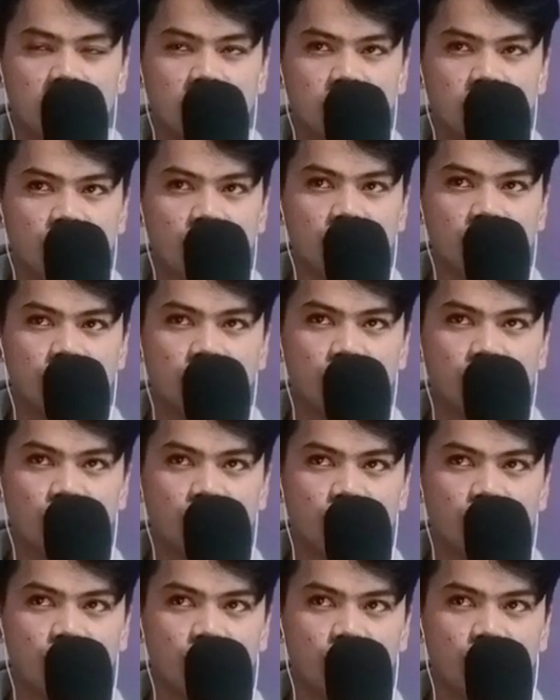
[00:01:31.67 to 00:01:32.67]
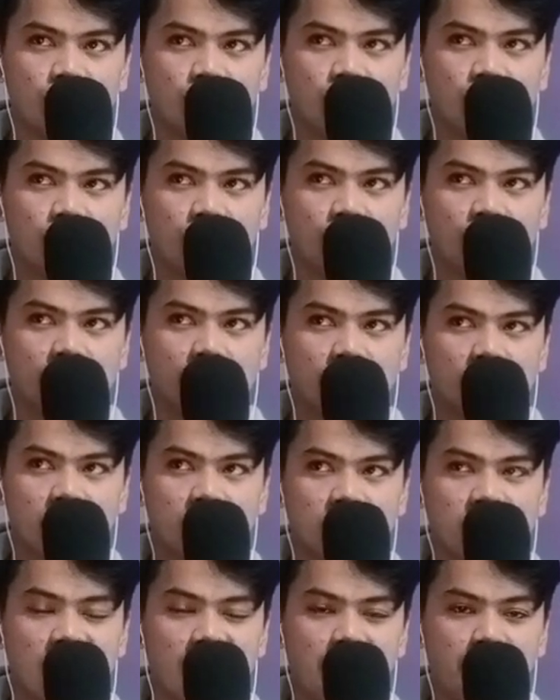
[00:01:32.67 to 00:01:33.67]
Drone untuk
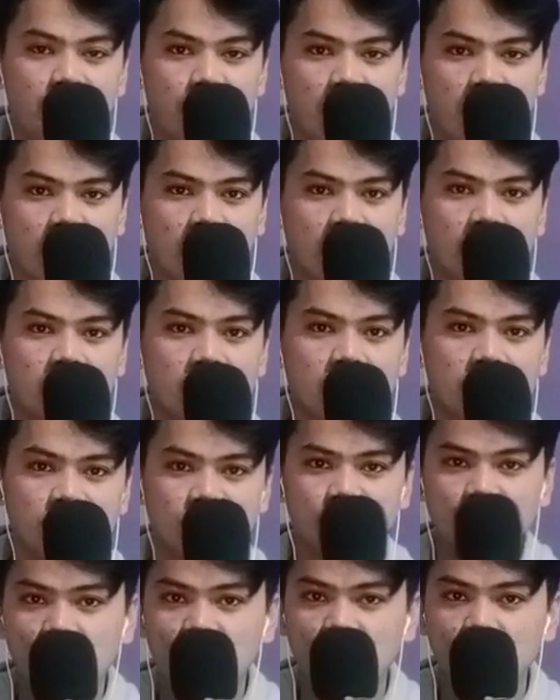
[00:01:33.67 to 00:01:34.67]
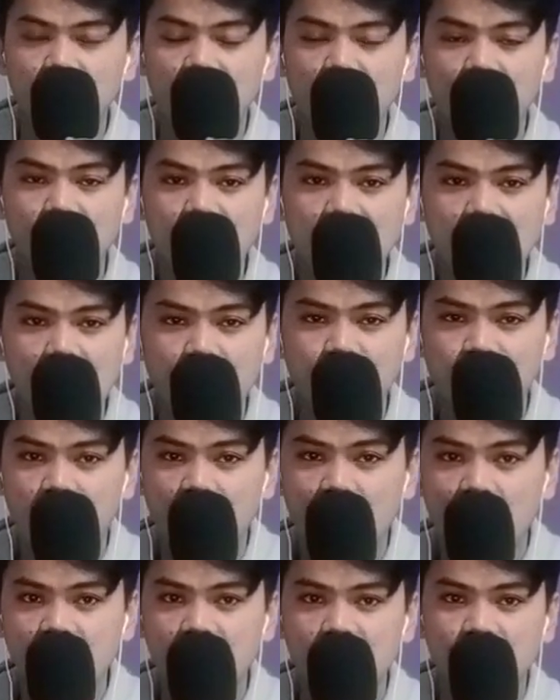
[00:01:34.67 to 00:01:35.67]
gambar, untuk mengambil
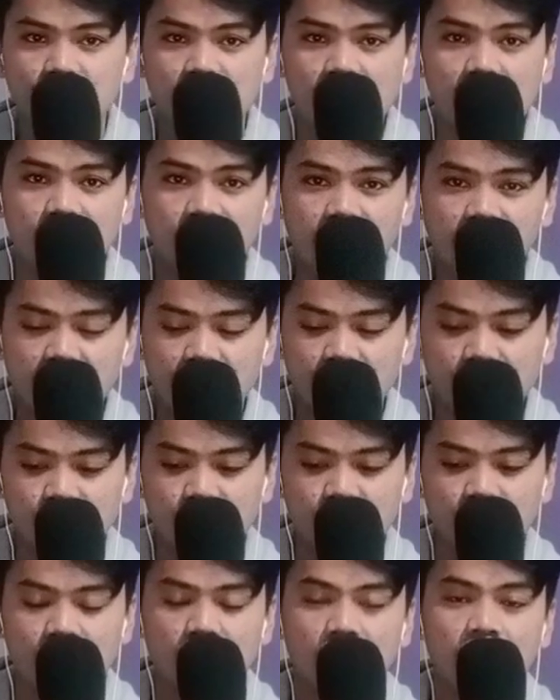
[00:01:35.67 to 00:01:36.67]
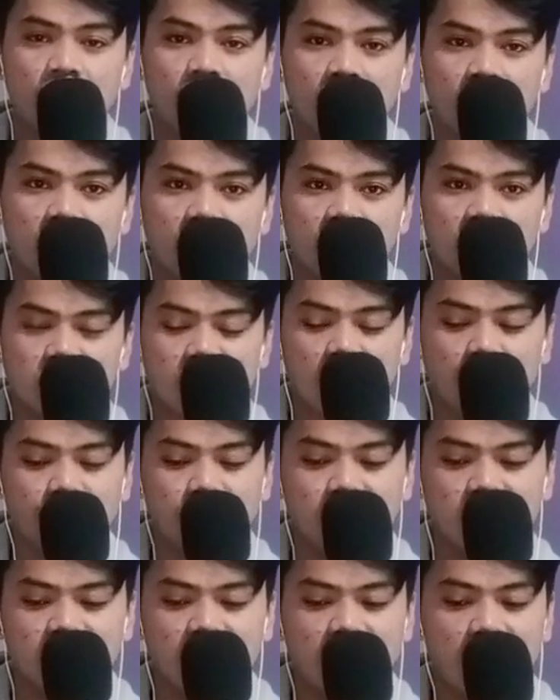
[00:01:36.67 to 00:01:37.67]
gambar dan juga video.
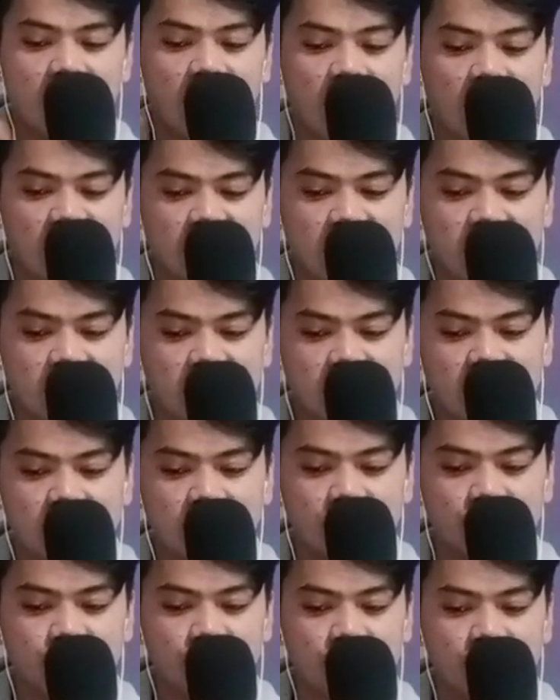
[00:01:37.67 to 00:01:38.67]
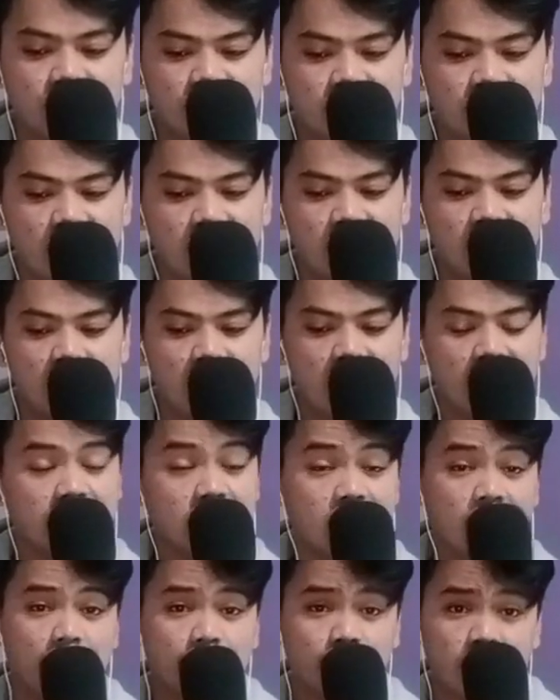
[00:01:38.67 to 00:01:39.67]
Tapi yang hari ini drone dia lain
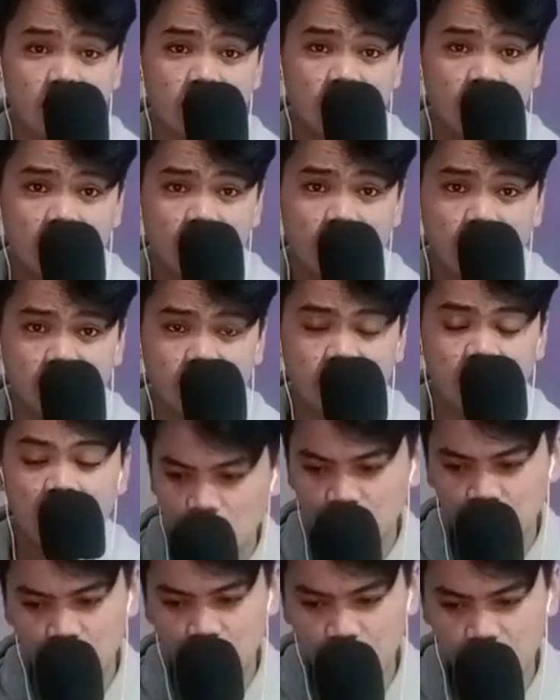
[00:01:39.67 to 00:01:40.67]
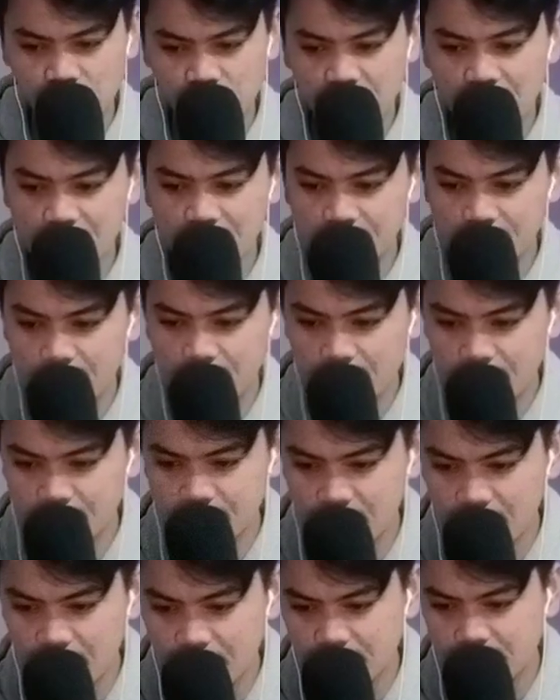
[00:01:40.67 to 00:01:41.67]
daripada yang lain. Drone
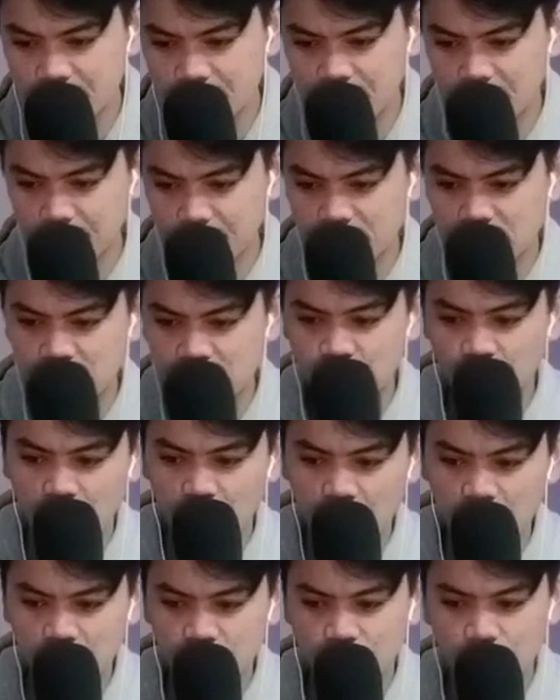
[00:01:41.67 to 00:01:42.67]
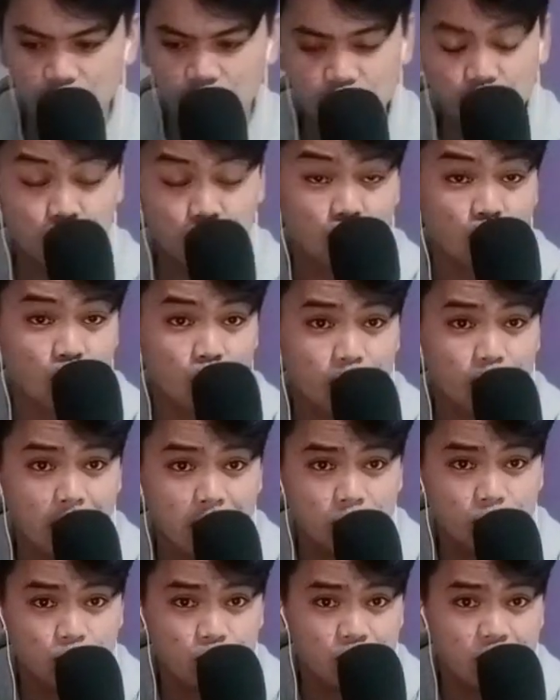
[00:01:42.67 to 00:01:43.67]
raksasa ini siap dijual, drone untuk
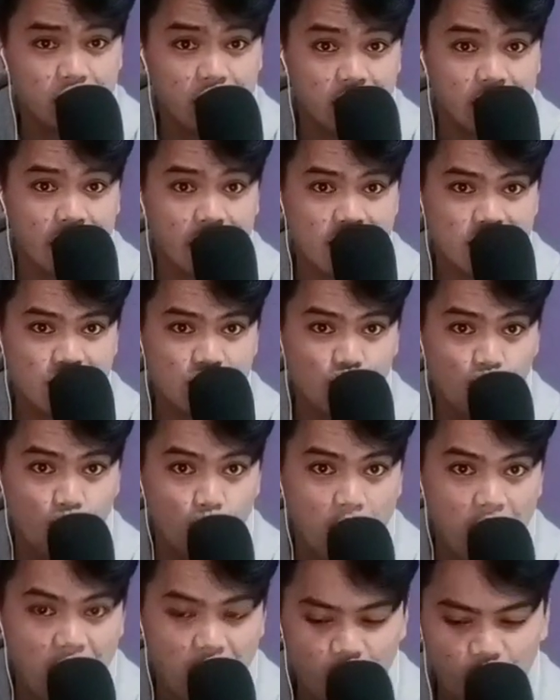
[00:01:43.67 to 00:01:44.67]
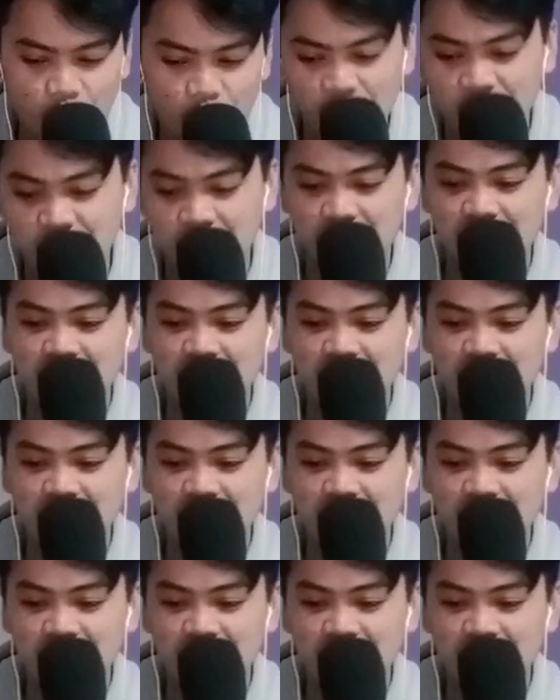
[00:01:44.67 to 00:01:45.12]
manusia guys. Wow.